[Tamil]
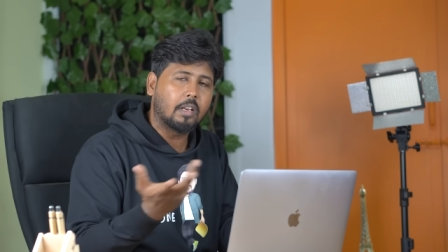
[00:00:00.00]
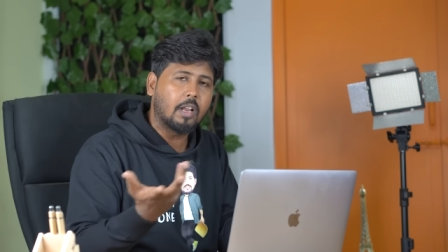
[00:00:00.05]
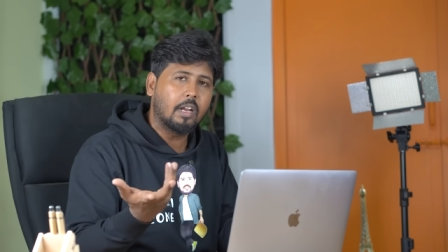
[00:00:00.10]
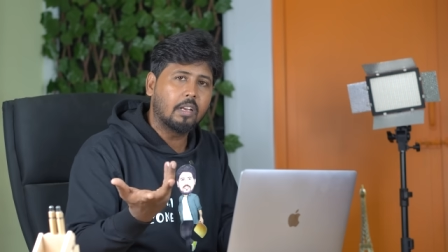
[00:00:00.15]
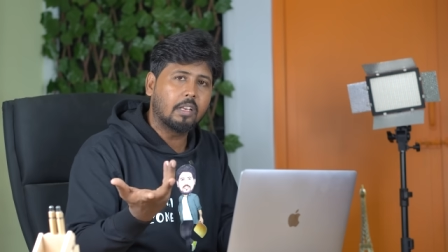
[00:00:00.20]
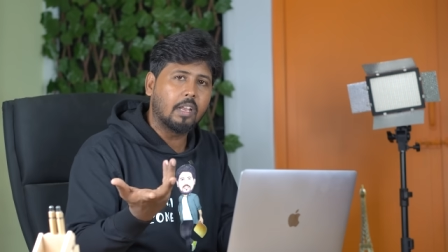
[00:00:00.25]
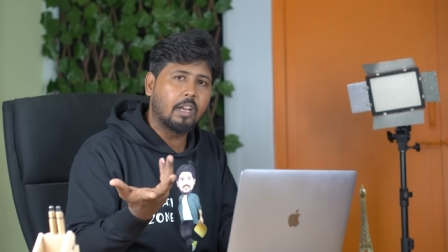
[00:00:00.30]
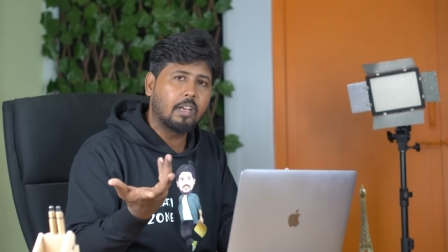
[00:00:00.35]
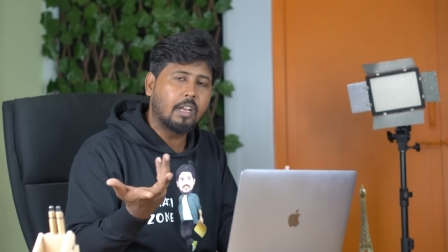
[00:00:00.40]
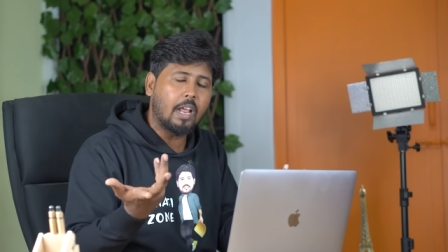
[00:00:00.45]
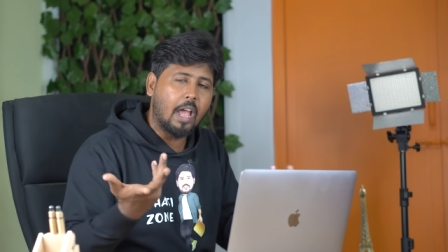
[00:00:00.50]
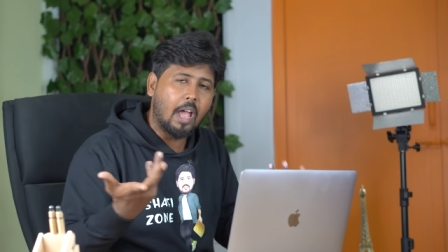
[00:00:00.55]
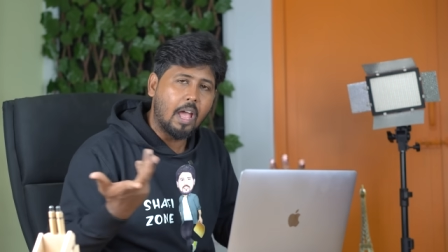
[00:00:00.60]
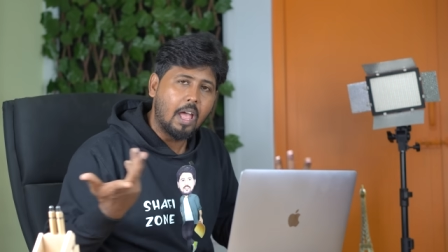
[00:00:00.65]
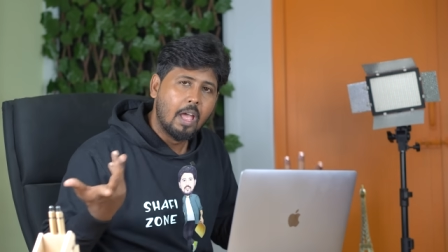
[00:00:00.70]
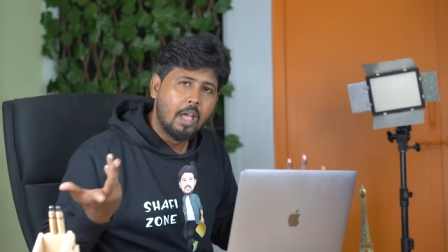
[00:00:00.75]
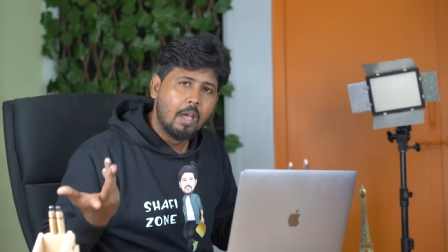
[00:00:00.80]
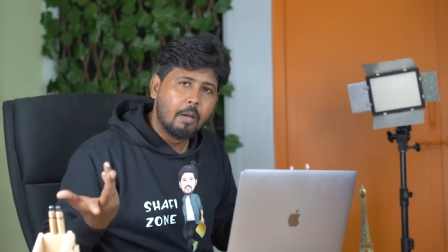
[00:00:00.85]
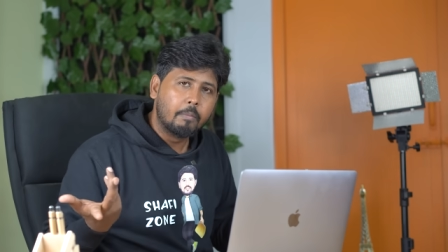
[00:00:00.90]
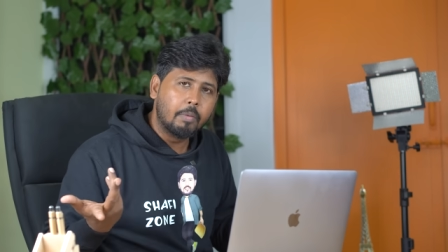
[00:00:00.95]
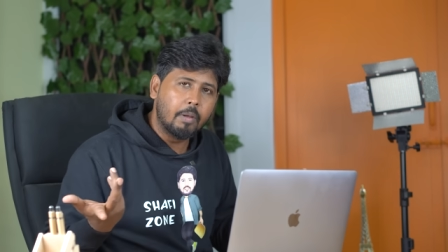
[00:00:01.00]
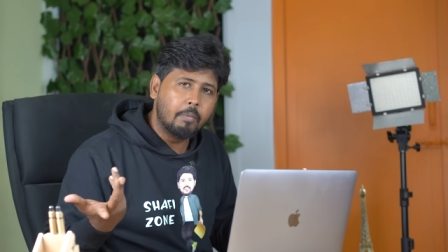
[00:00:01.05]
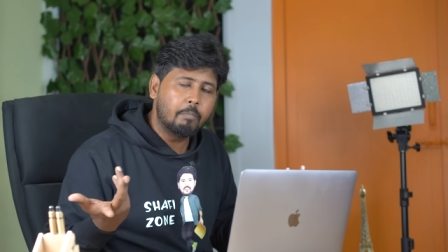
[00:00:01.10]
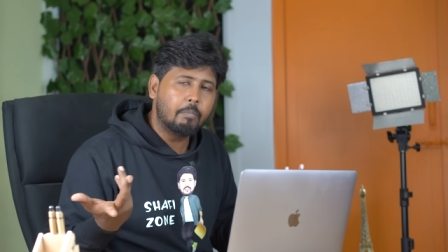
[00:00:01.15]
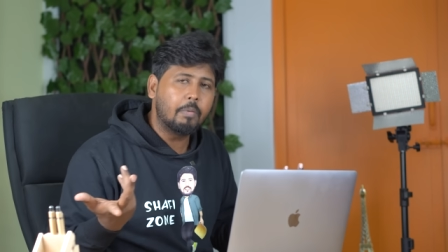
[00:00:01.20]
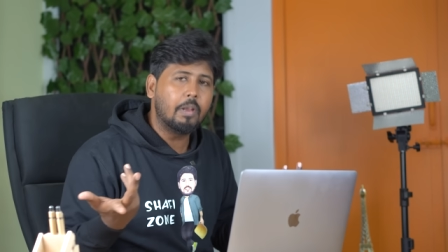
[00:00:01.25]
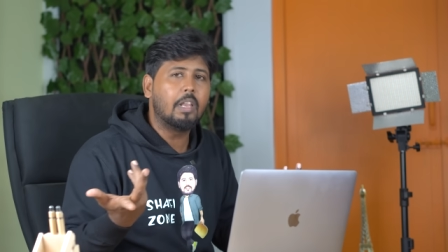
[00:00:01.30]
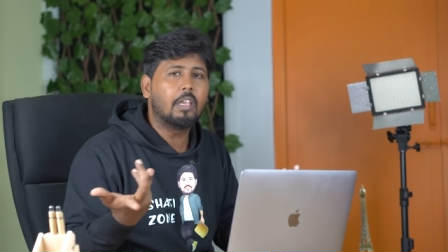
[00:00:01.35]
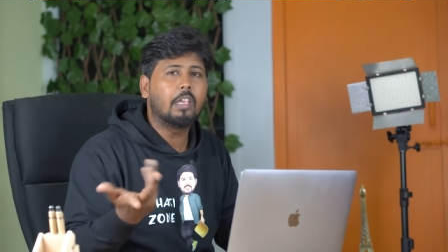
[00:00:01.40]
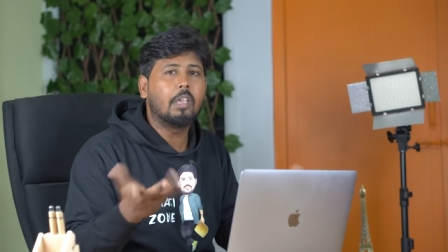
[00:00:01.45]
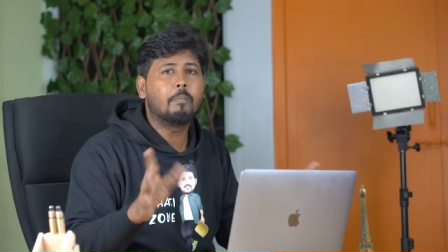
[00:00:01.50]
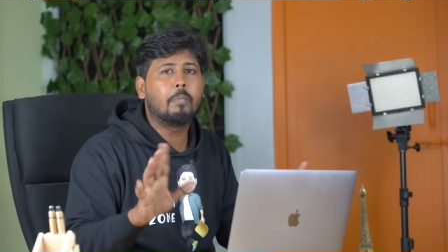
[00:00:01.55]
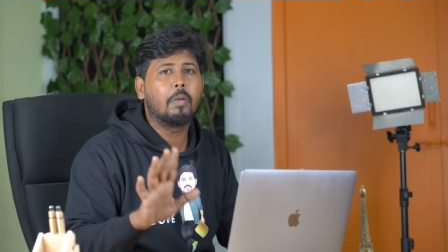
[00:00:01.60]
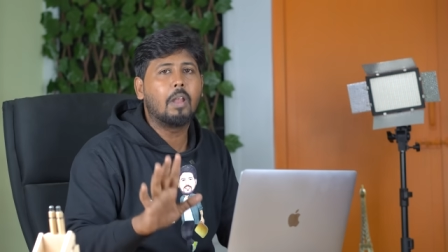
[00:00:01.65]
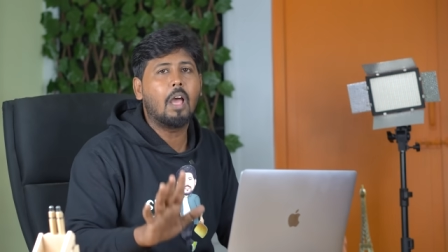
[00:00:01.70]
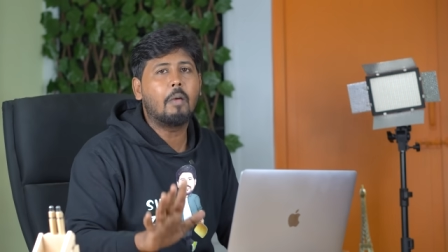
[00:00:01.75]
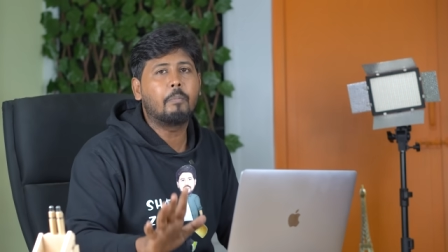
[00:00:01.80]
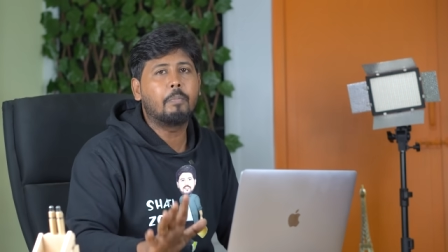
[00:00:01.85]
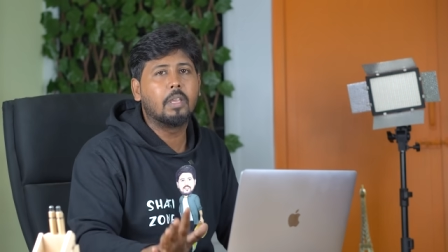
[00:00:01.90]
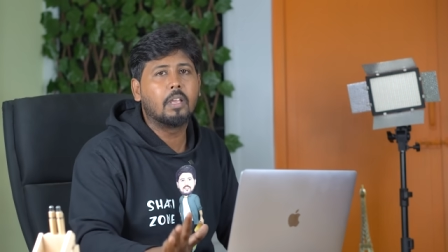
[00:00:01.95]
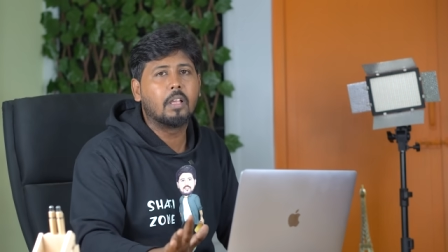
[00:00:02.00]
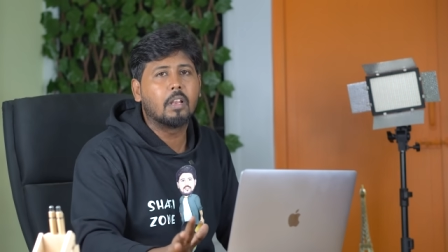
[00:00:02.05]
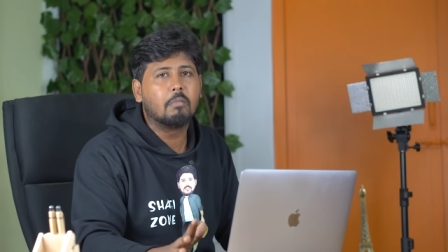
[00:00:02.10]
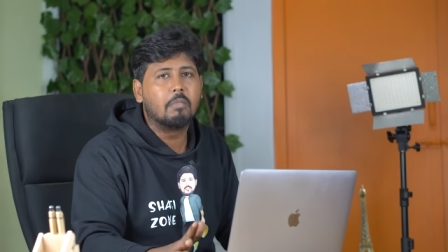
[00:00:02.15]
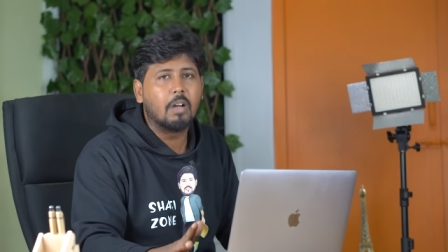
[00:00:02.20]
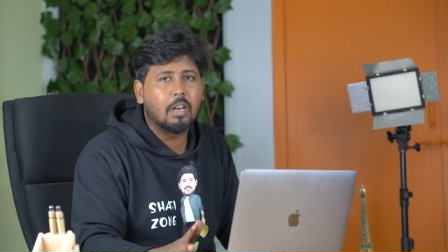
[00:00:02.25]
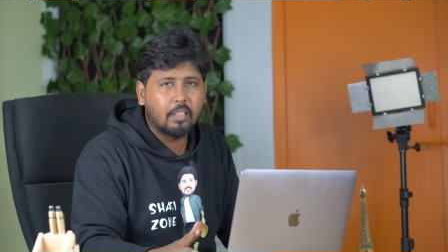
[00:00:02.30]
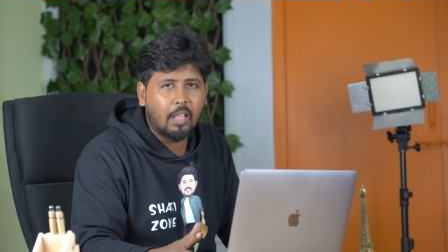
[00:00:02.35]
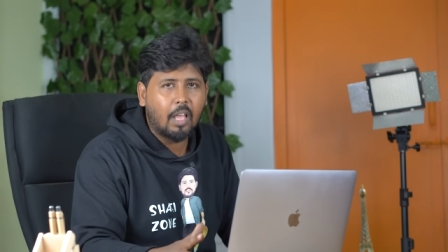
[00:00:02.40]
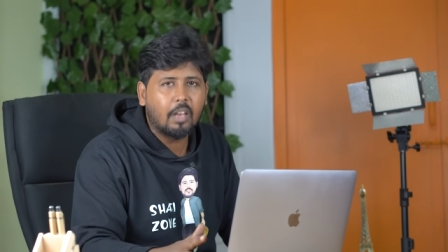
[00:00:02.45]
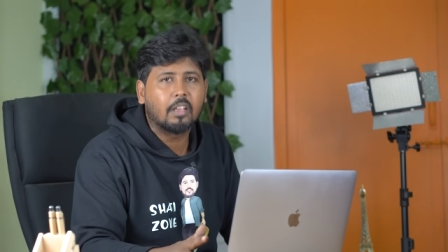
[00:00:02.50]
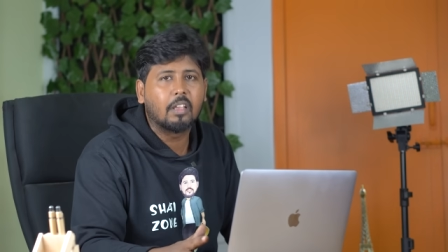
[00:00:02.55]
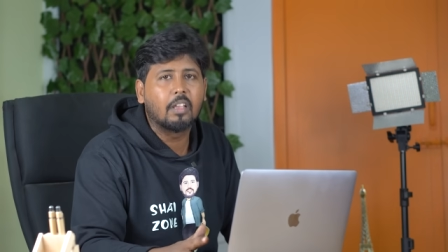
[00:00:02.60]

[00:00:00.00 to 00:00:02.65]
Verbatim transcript: இருக்கான்னு கேட்டா பிம்பிலிக்கு பிலாப்பிங்கிற மாதிரி தான்